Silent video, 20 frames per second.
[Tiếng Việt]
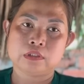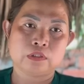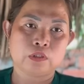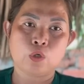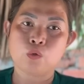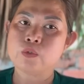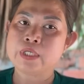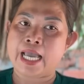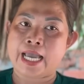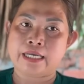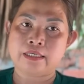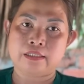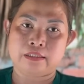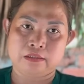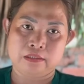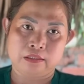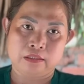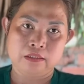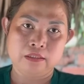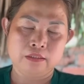cứu giảng
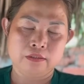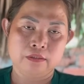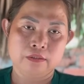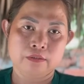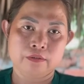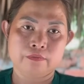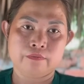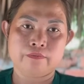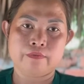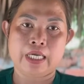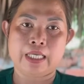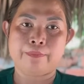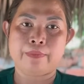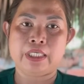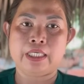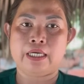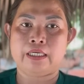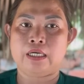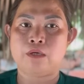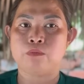được nữa ven
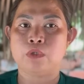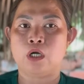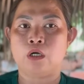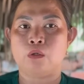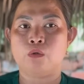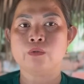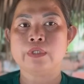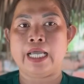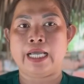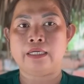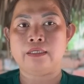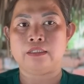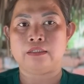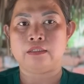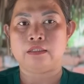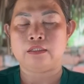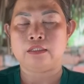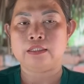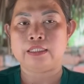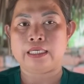bây giờ không còn cứu giảng được
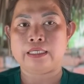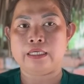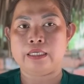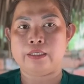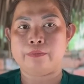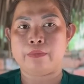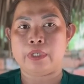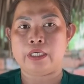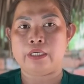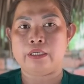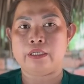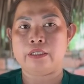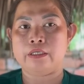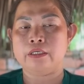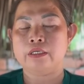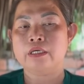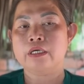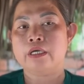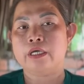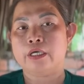nữa tại vì bị
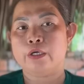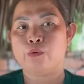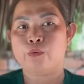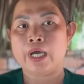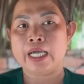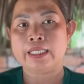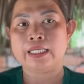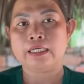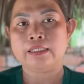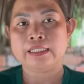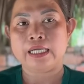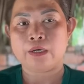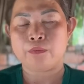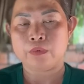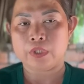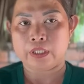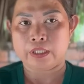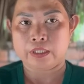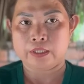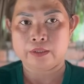yêu quái tấn
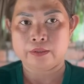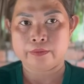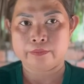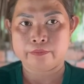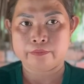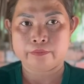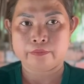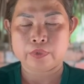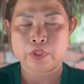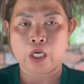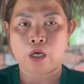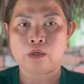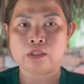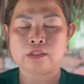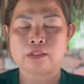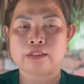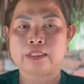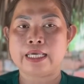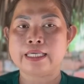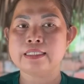công rồi
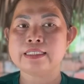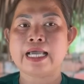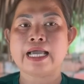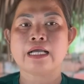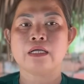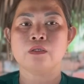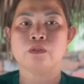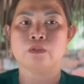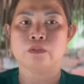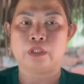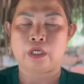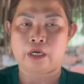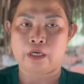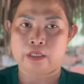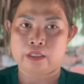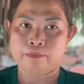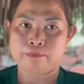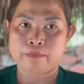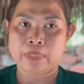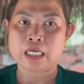chọn lấy xác luôn
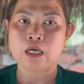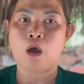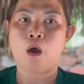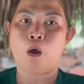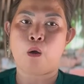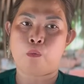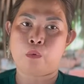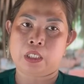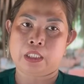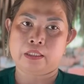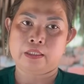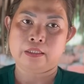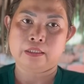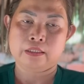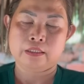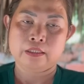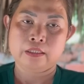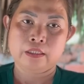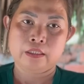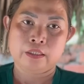rồi mất hồn rồi
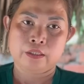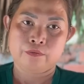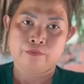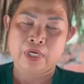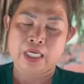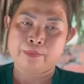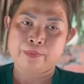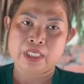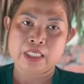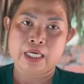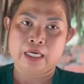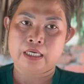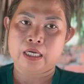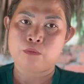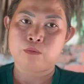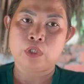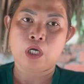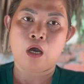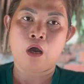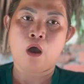ven bây giờ
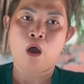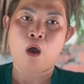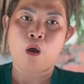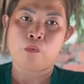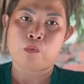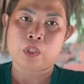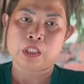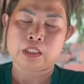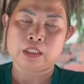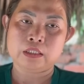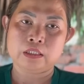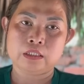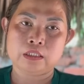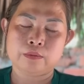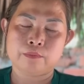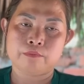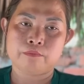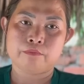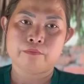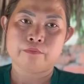không còn hồn nữa
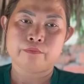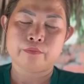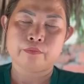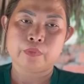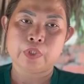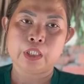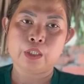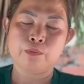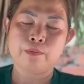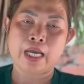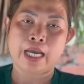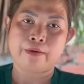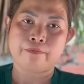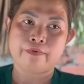nếu mà